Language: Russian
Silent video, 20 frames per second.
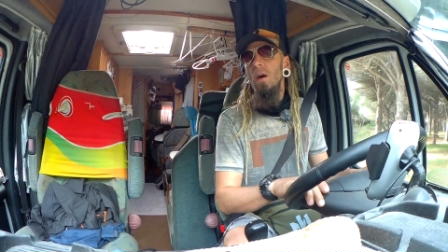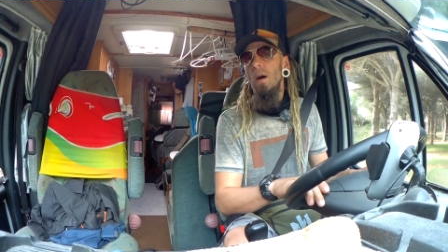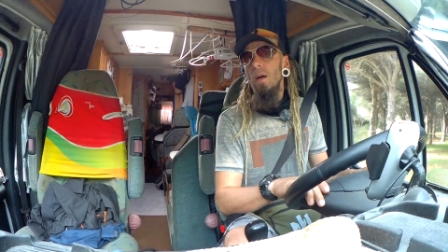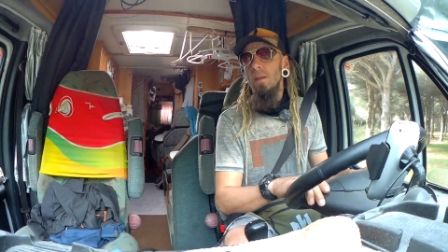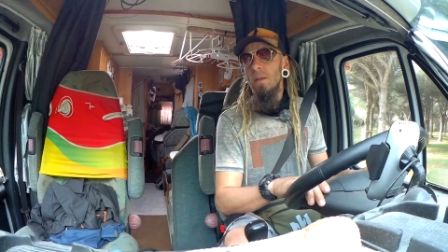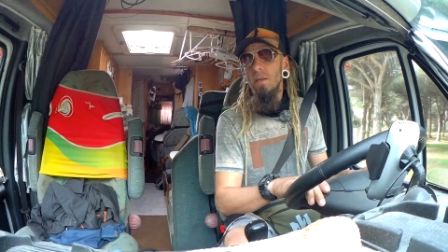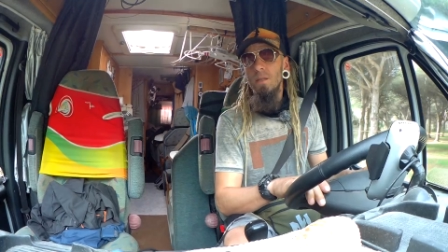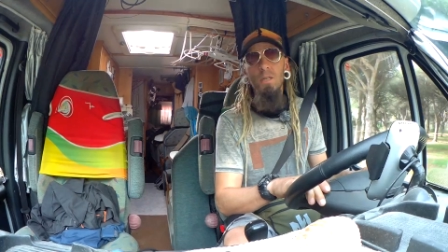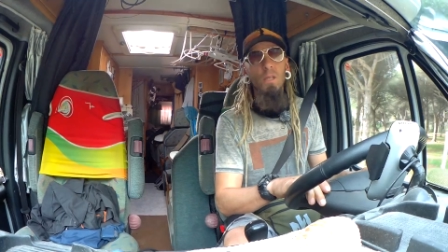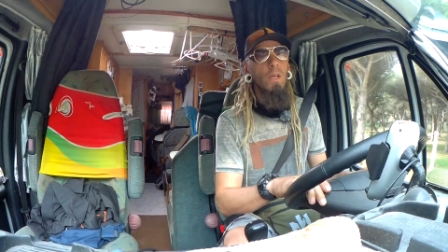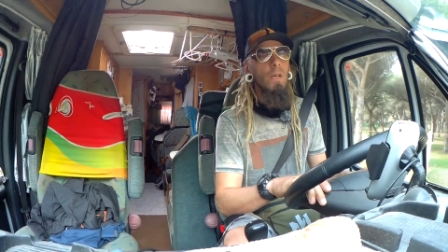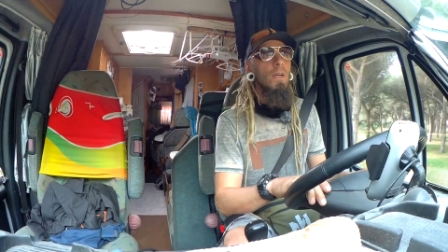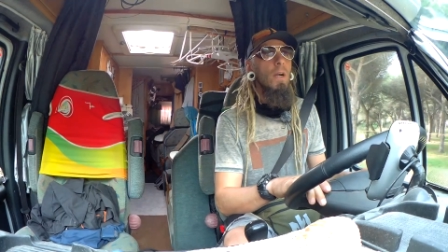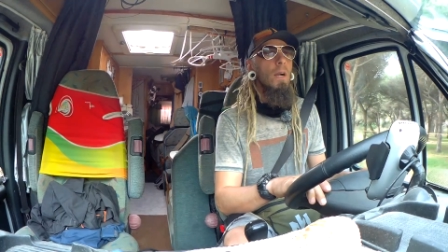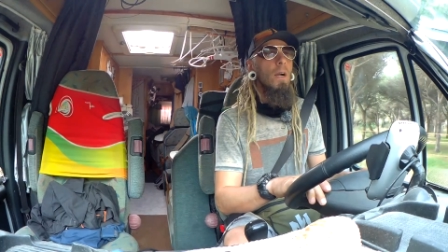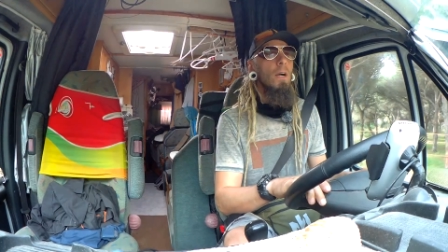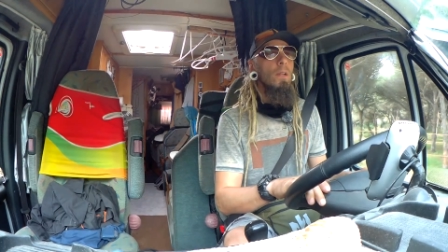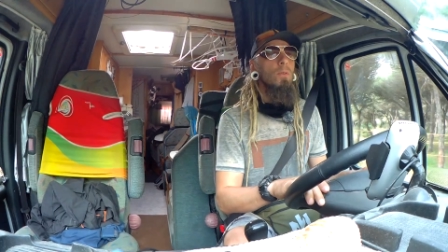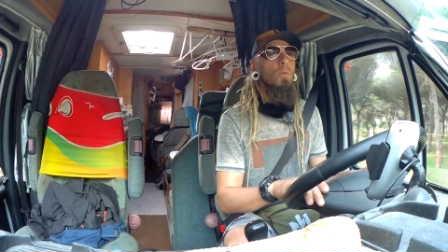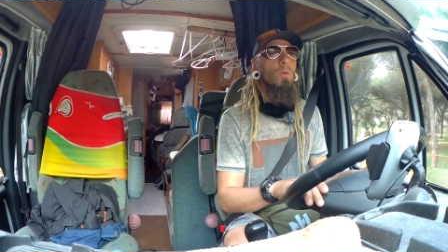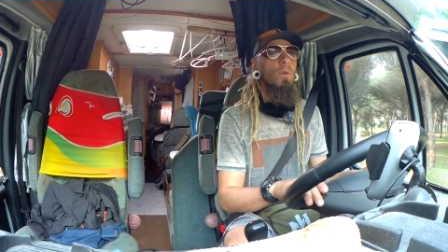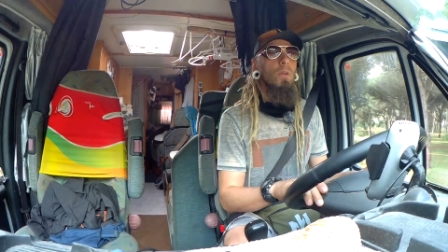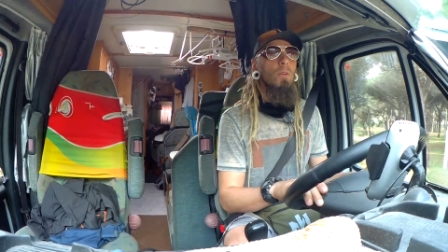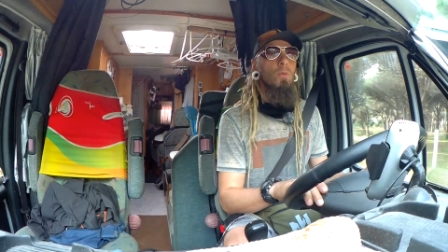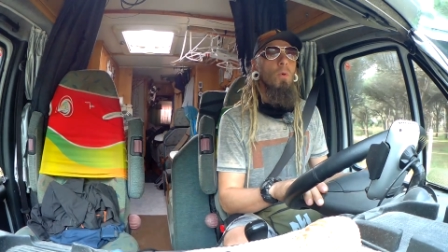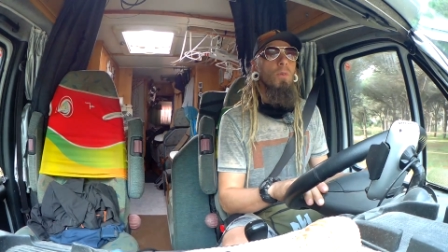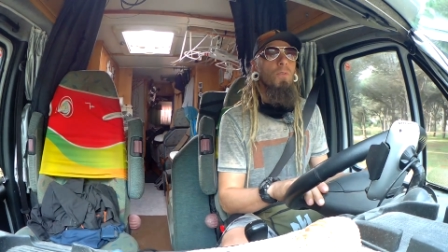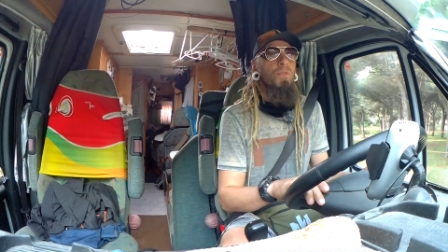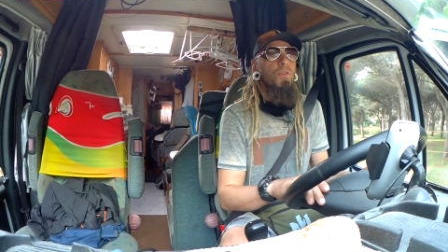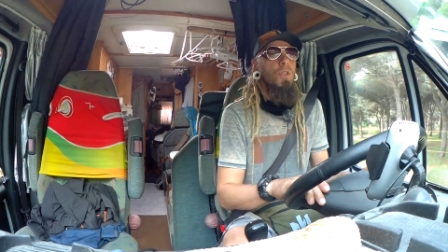А для человека, который
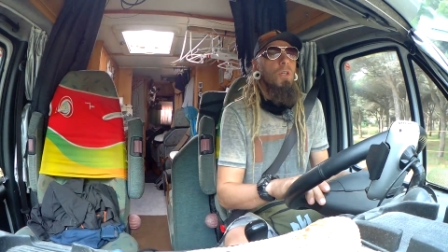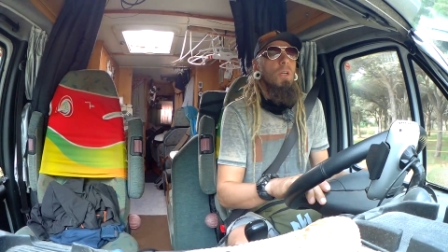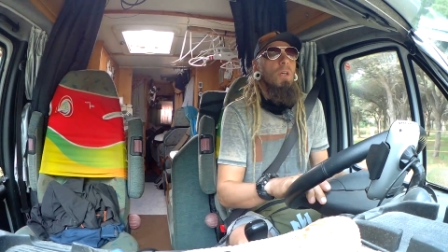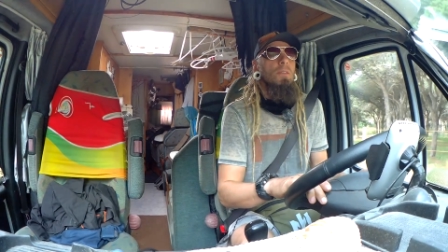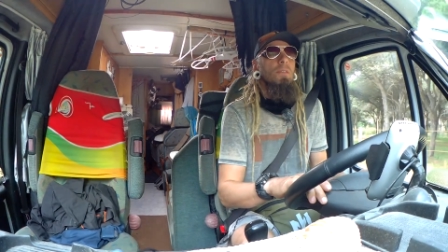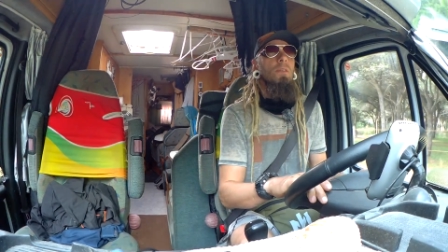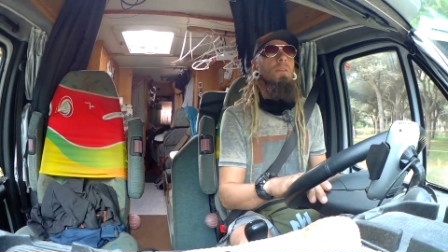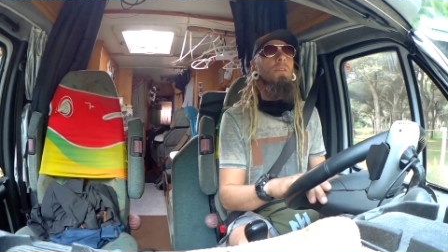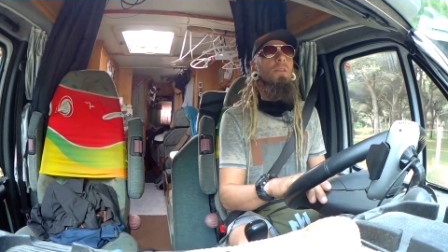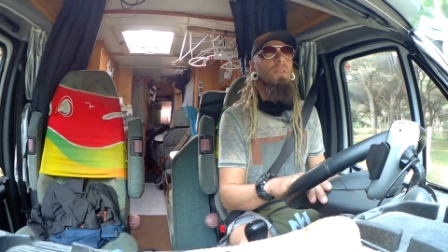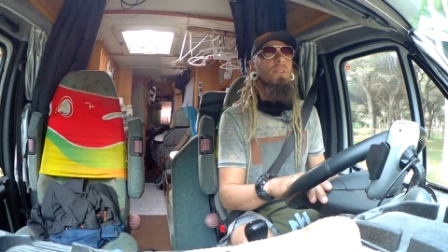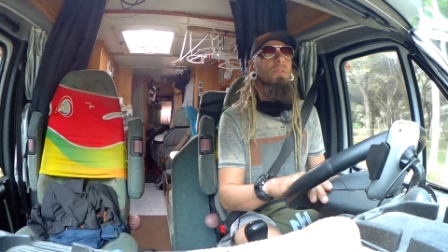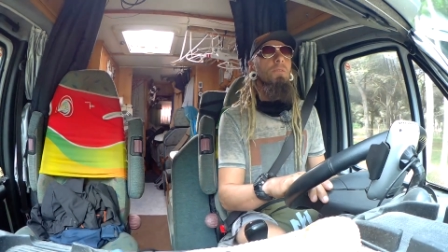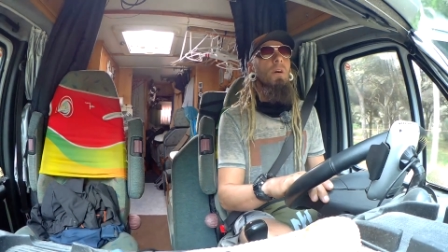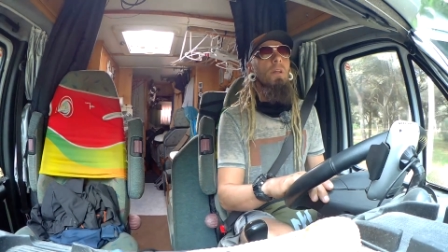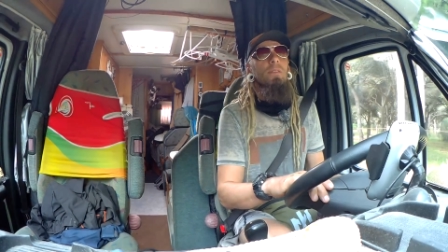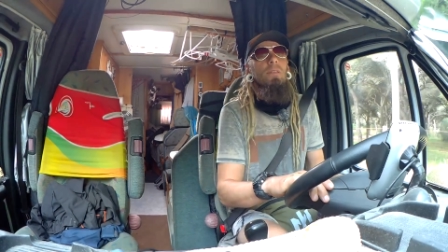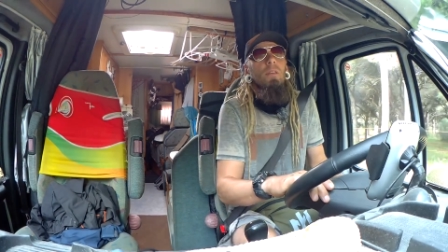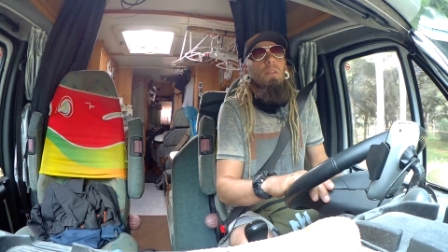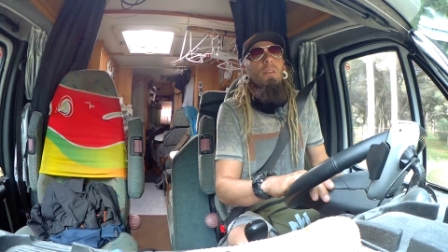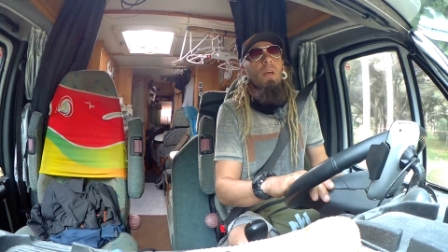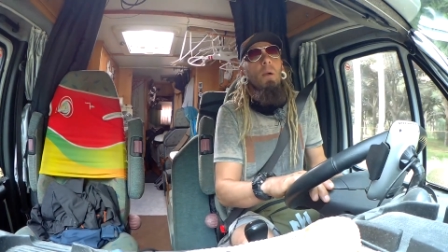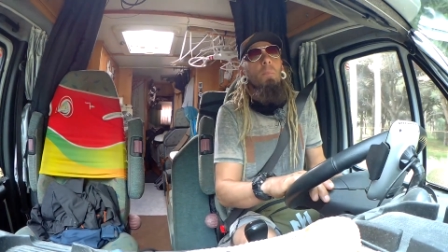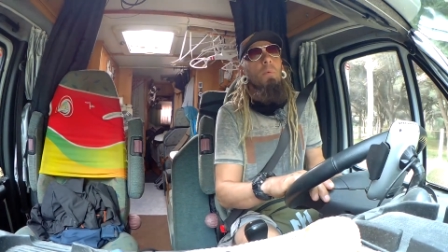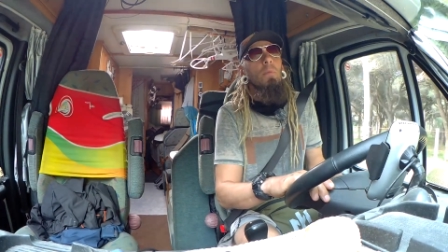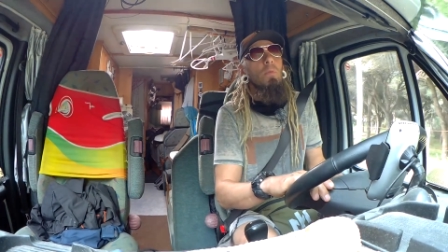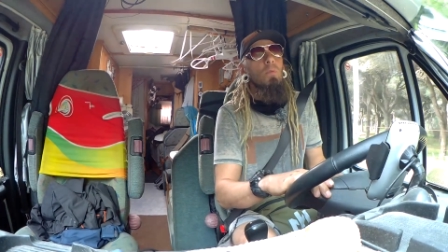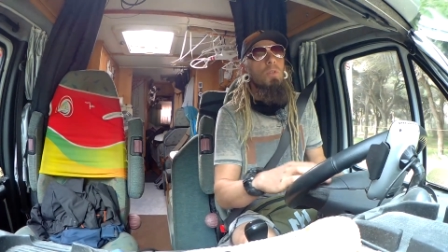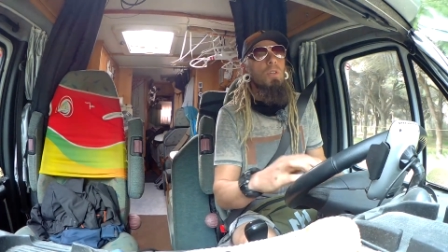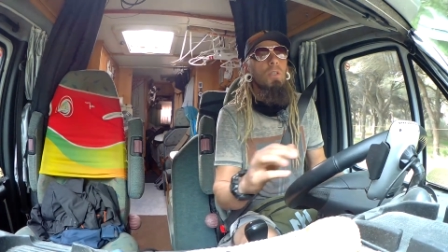только вчера заинтересовался и так
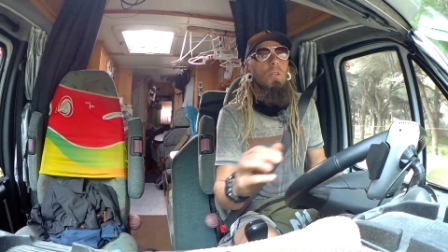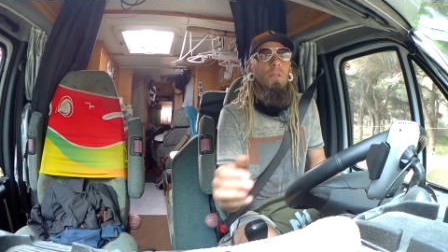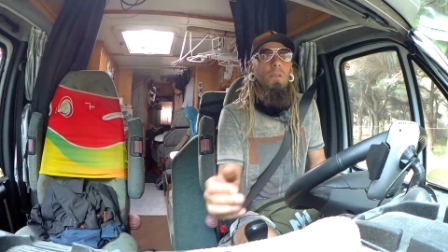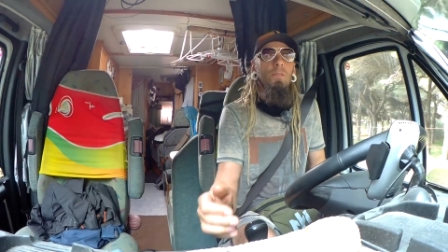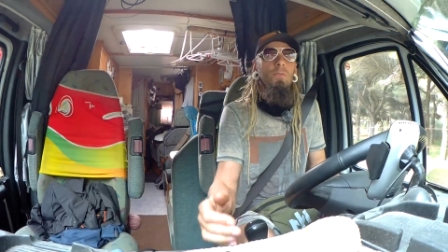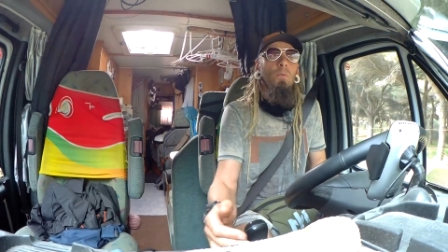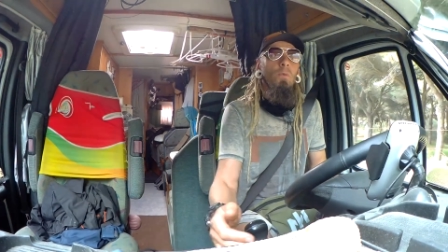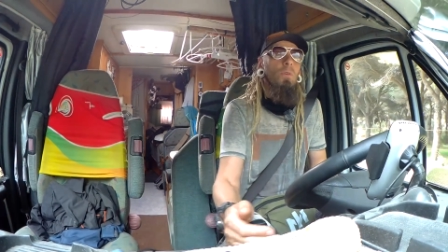получилось,